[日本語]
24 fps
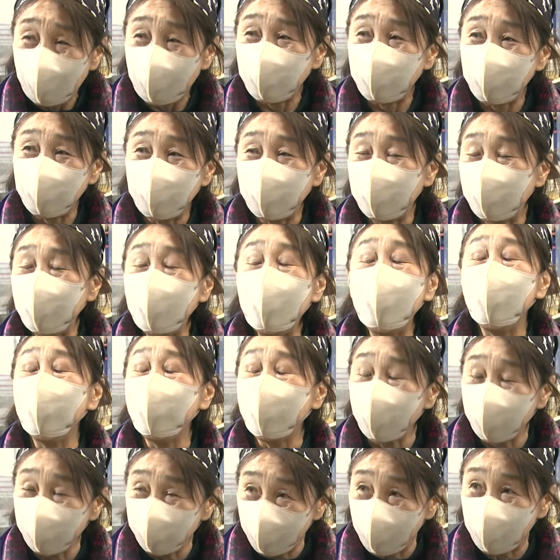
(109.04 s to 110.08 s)
あのにぎ
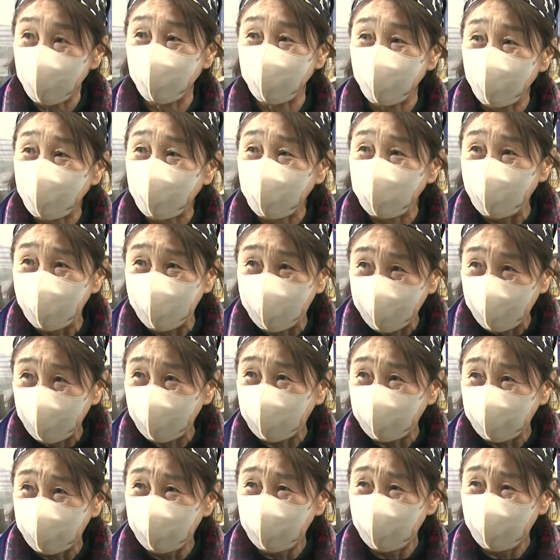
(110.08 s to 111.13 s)
わいを味わってますけ
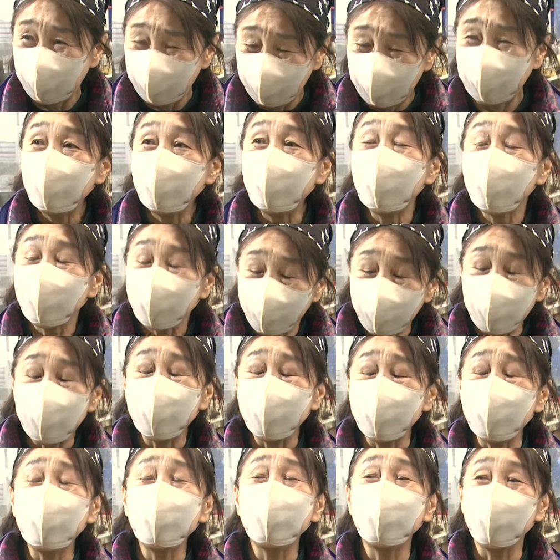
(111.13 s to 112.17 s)
ど懐か
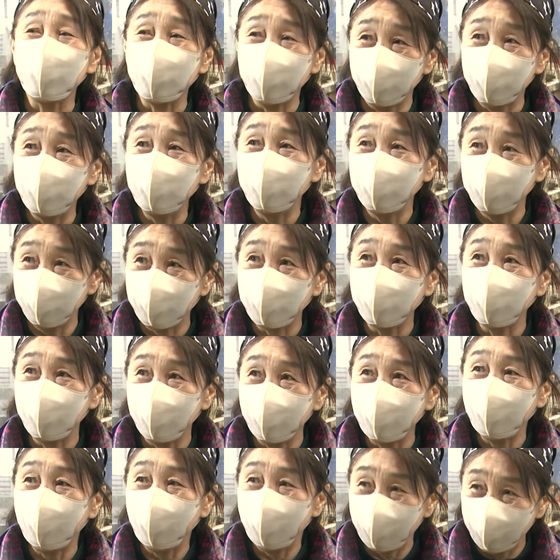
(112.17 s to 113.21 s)
しいですよ本当に。